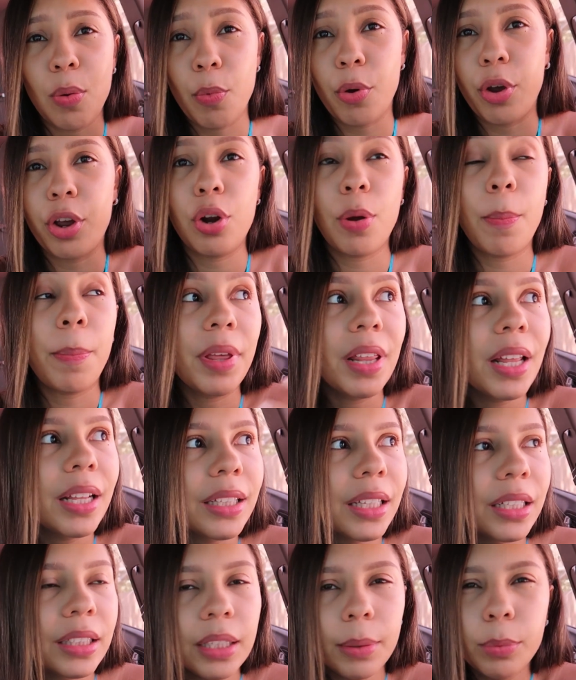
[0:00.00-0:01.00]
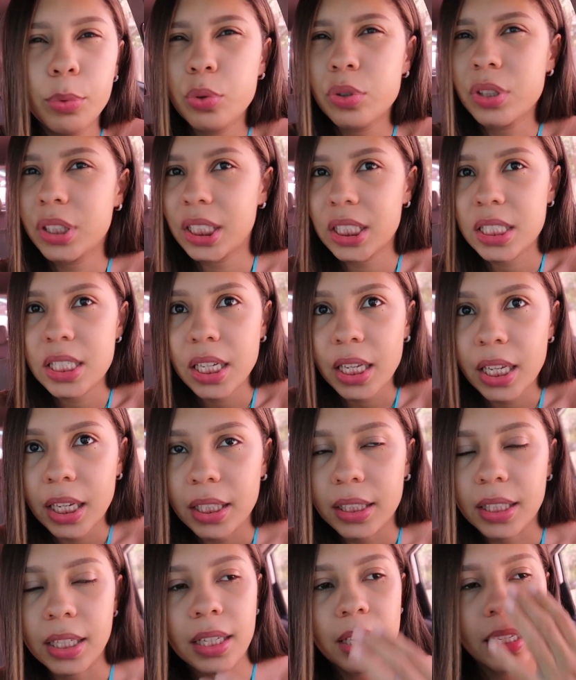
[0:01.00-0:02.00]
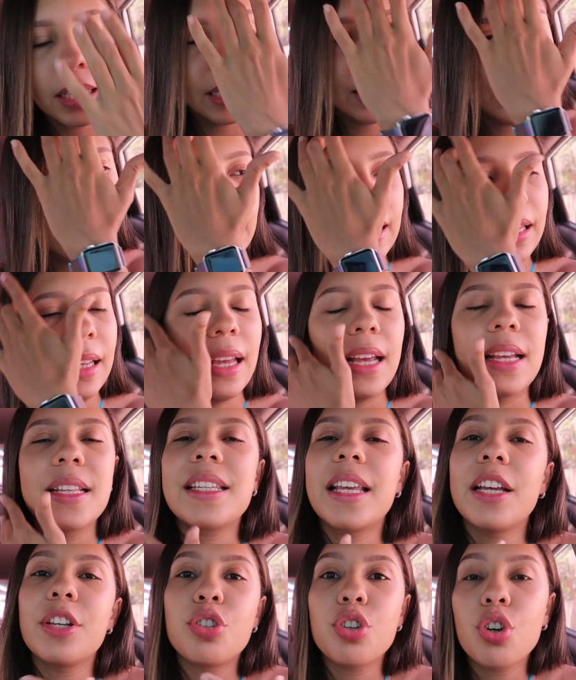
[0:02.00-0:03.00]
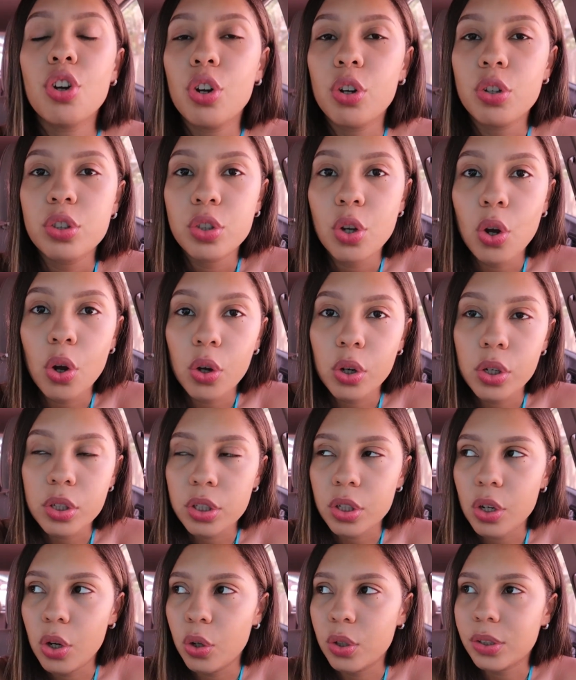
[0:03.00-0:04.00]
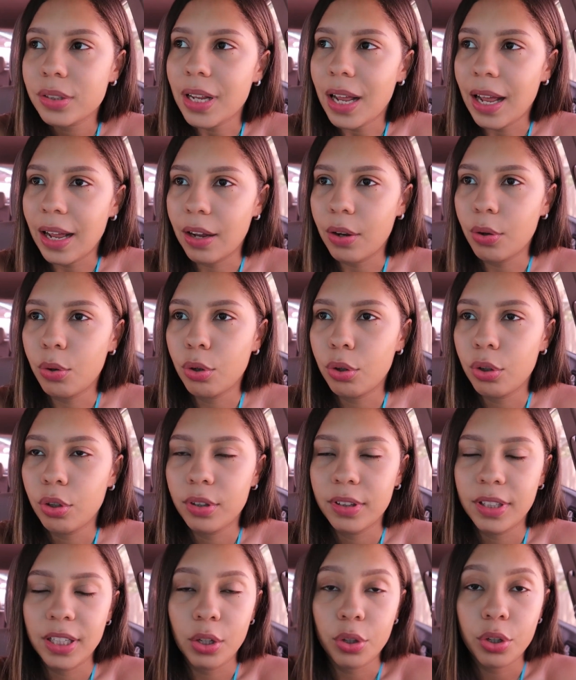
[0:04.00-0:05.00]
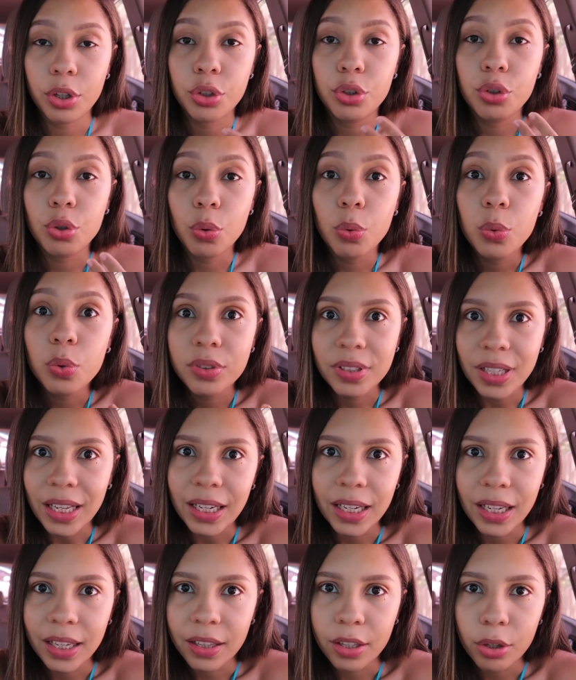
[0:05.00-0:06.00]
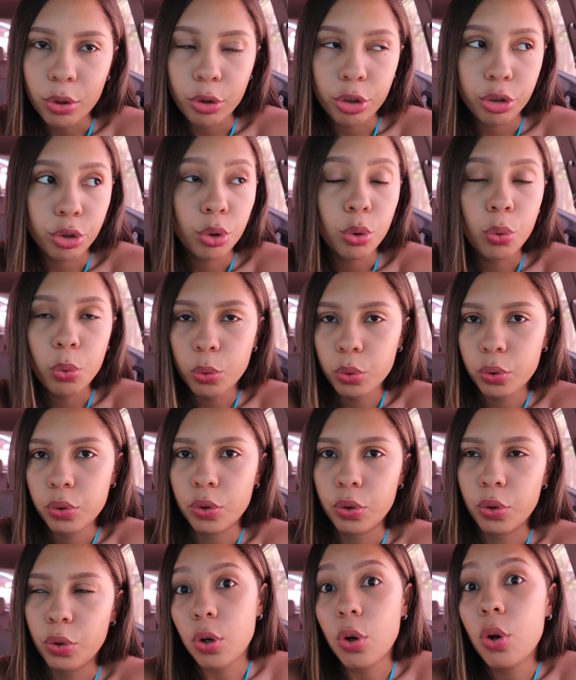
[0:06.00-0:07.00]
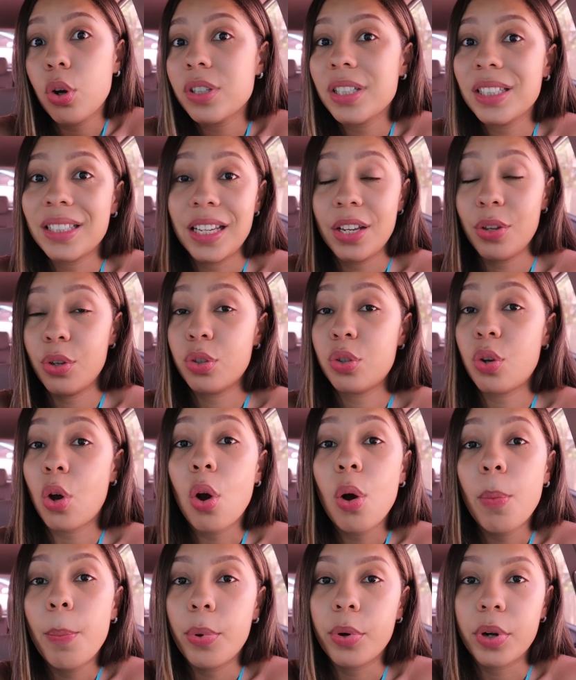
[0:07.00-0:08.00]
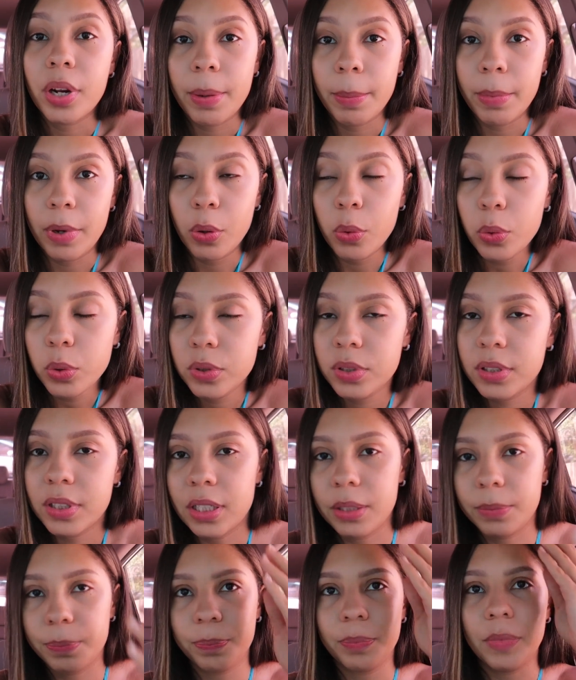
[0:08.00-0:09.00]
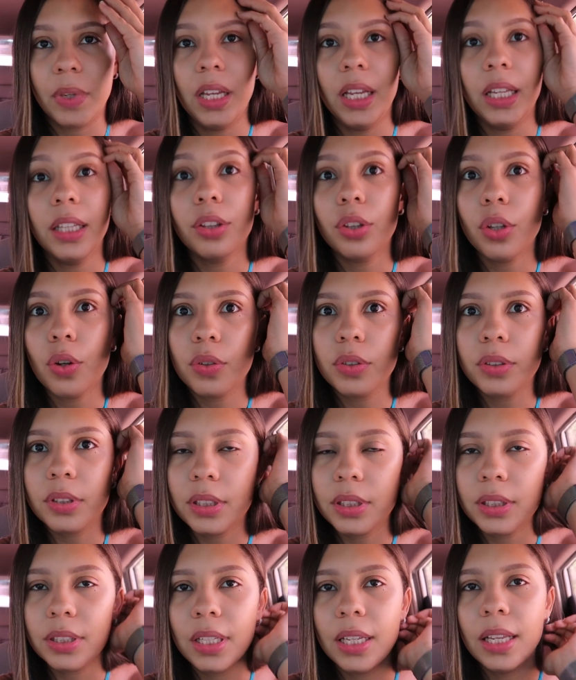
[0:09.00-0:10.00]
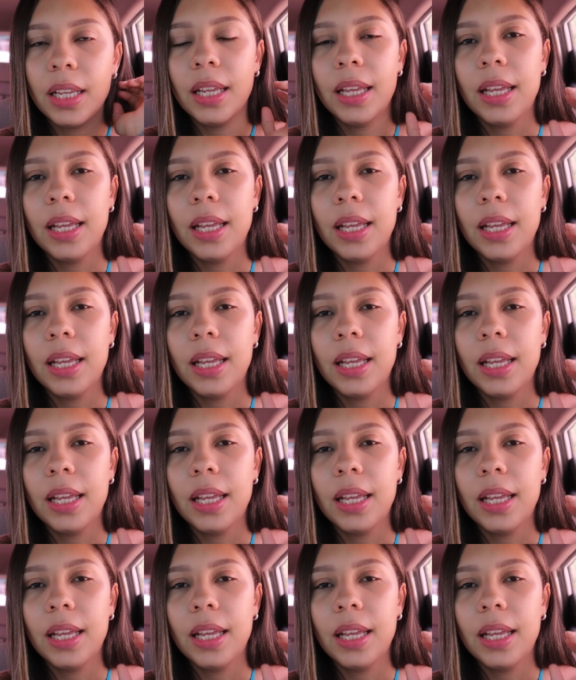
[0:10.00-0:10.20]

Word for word: como que no pida tanta blusita chiquita es que yo los hauls los hago de lo que yo usaría, de lo que yo uso. Son cosas que yo escojo porque me gustan. Entonces,